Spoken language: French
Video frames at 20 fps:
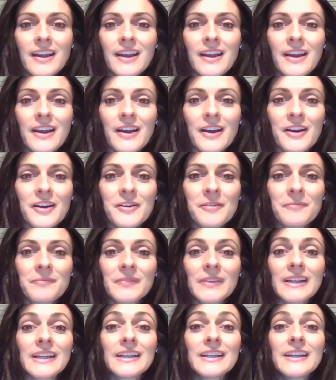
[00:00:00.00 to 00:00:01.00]
Euh,
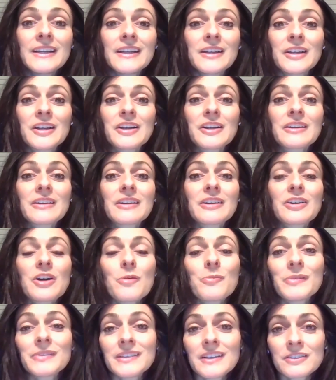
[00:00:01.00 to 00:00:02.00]
et
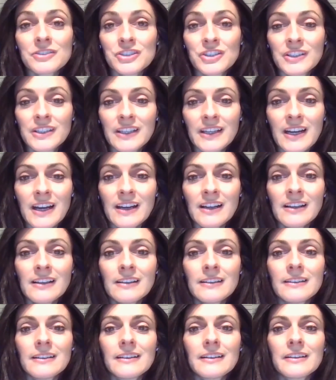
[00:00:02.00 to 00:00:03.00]
compétences
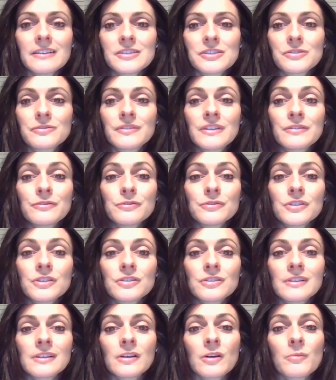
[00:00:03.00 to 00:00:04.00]
générales, souvenez-vous de
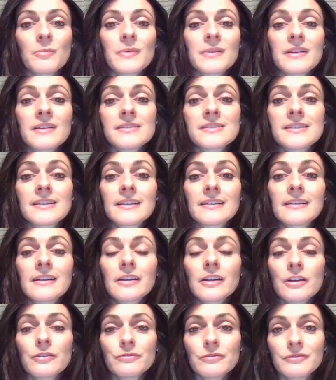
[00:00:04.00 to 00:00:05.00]
toutes les compétences
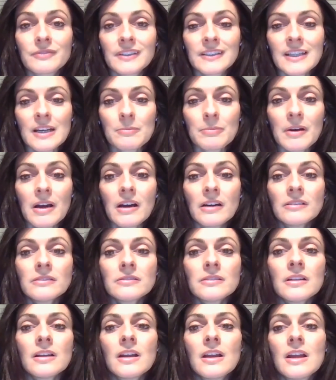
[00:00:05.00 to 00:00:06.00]
techniques que vous venez
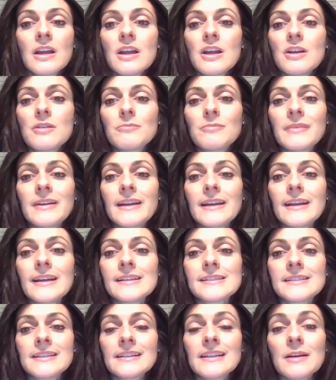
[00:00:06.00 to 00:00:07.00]
d'apprendre, mais
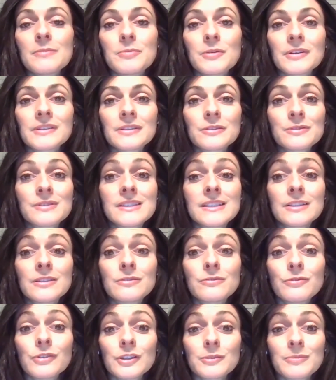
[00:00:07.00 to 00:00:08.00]
essayez d'apporter
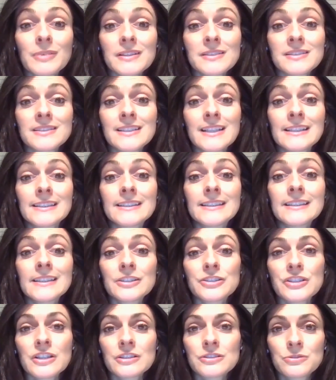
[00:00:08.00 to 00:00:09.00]
aussi votre personnalité à
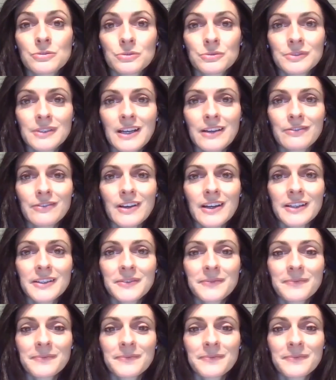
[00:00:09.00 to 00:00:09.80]
chaque jour au travail.